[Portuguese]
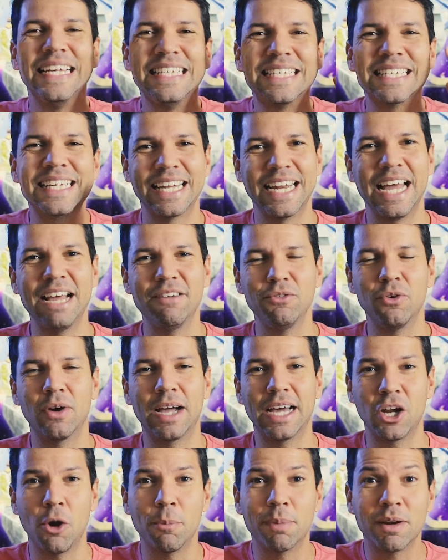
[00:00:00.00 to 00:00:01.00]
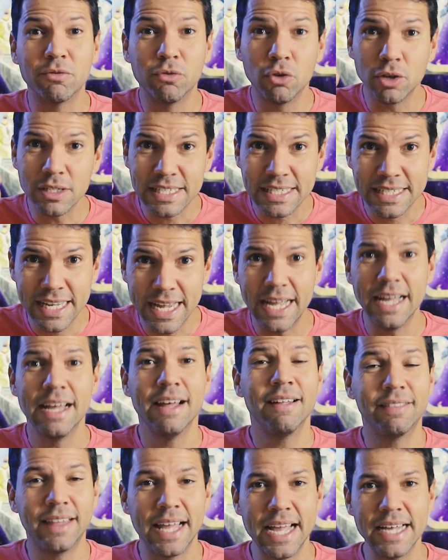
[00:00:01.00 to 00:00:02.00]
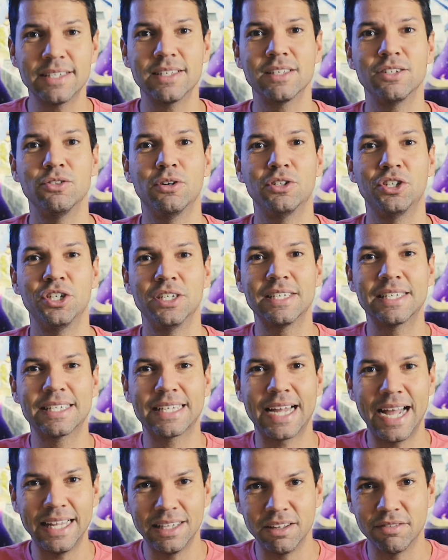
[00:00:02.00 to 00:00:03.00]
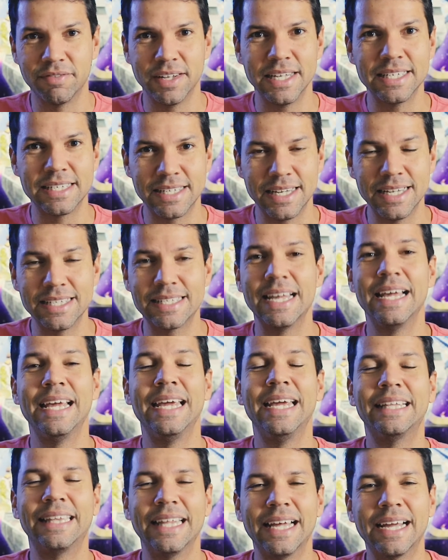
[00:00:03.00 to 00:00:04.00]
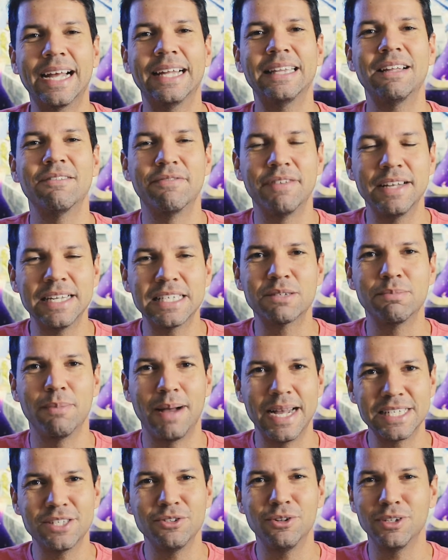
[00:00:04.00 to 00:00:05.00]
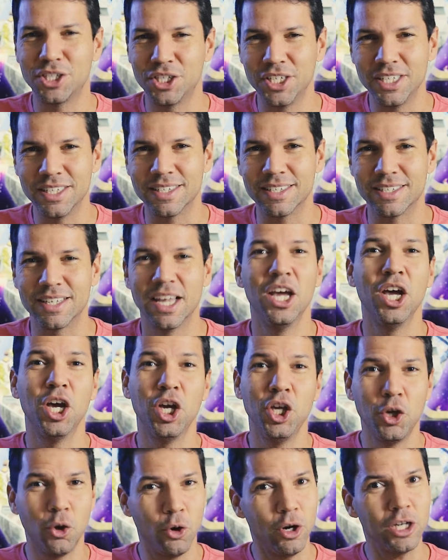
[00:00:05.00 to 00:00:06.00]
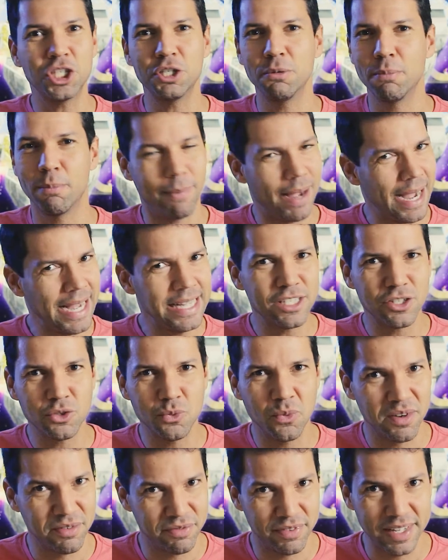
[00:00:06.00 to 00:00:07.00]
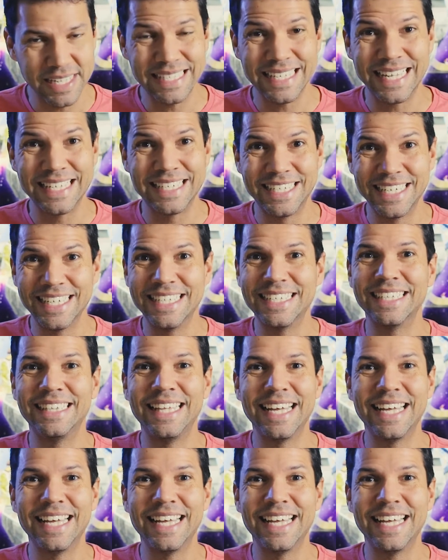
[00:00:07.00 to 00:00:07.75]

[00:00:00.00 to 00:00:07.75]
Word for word: Inscreve no canal para você ter essas notícias cada vez antes e ter cada vez mais notícias. E hoje, mais uma vez, é dia de